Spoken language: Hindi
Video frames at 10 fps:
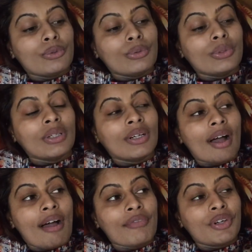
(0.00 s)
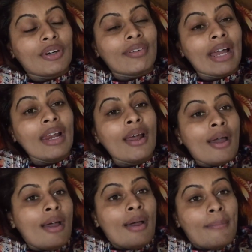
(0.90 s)
डू आफ्टर अ वाइल
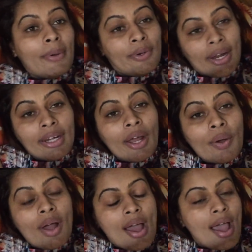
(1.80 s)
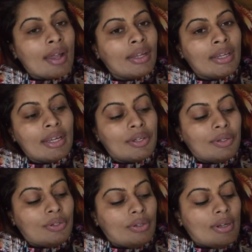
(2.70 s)
बट राइट नाउ आई
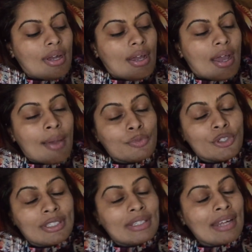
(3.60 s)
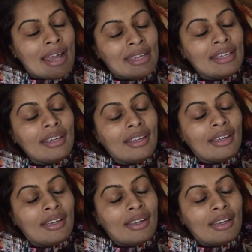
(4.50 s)
आई एम जस्ट लाइंग
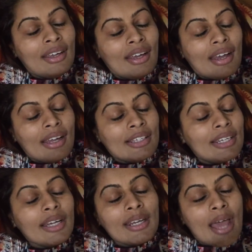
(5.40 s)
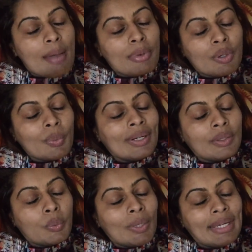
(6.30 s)
आई टेक अ नैप अ
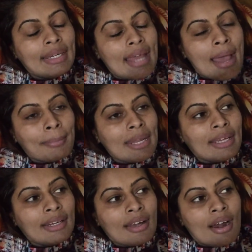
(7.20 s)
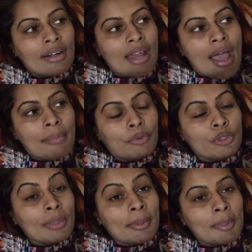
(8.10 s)
क्विक नैप लाइक एन आर नैप
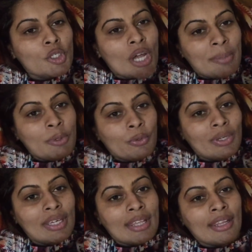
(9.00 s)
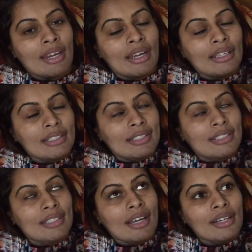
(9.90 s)
उसके बाद मैं चाय पीऊँगी एंड देन आई
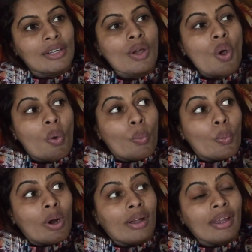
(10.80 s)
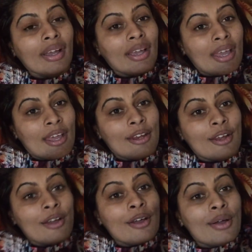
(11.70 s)
स्टार्ट working
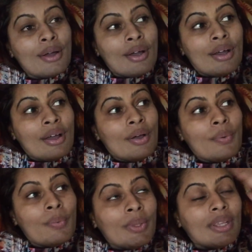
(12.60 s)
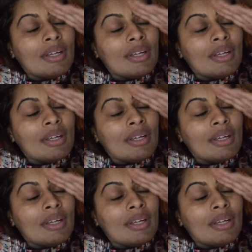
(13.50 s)
again with